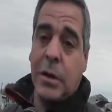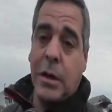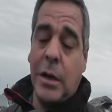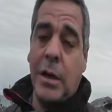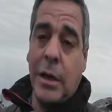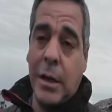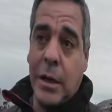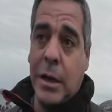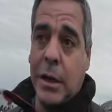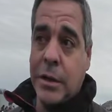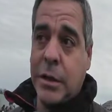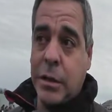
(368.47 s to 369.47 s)
la idea
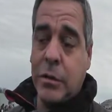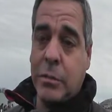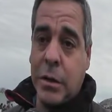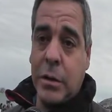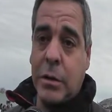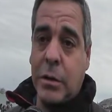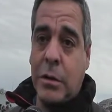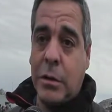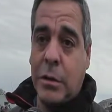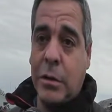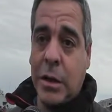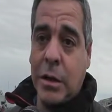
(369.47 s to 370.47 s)
es seguir
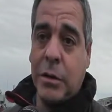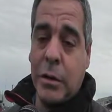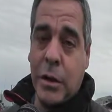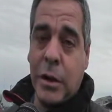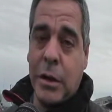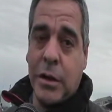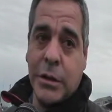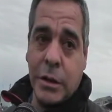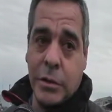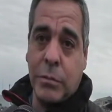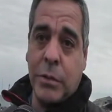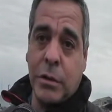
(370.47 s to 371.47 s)
sumando categorías y
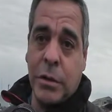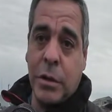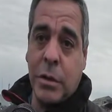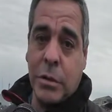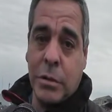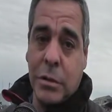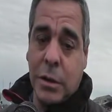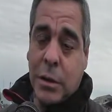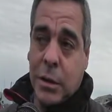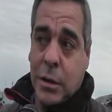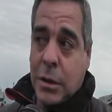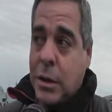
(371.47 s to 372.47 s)
seguir sumando chicos
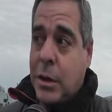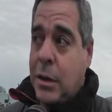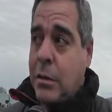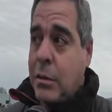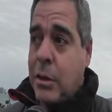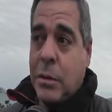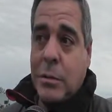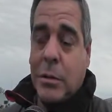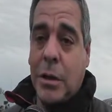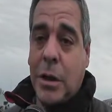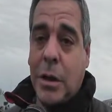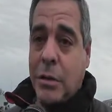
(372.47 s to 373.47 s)
y bueno,
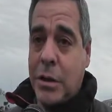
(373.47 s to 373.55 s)
y que esto